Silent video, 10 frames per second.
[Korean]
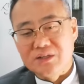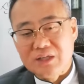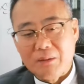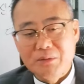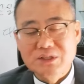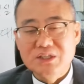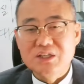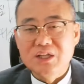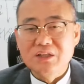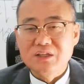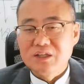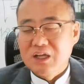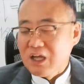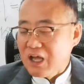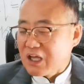아버지 이새는
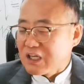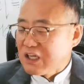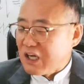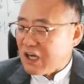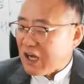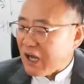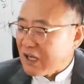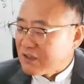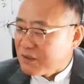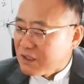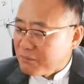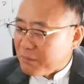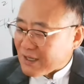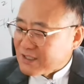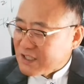그 이
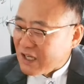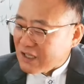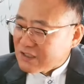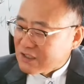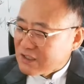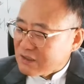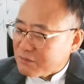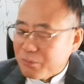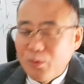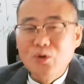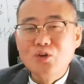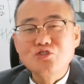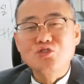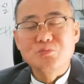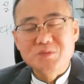말째 아들을
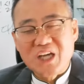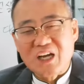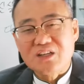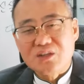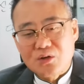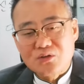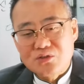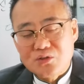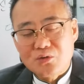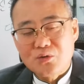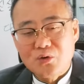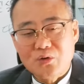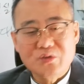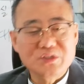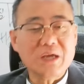보여주고 싶지 않았던 정도로
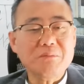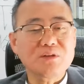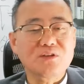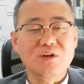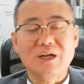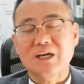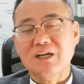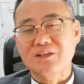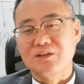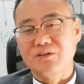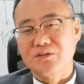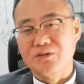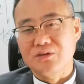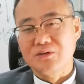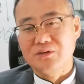창피스러운 아들이었어요.
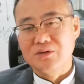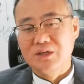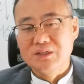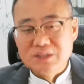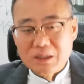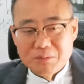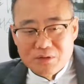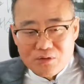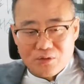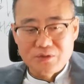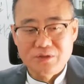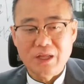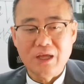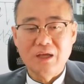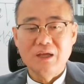
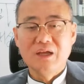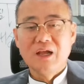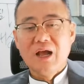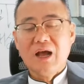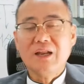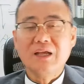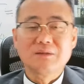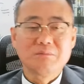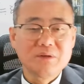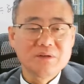창피스러웠는데 하나님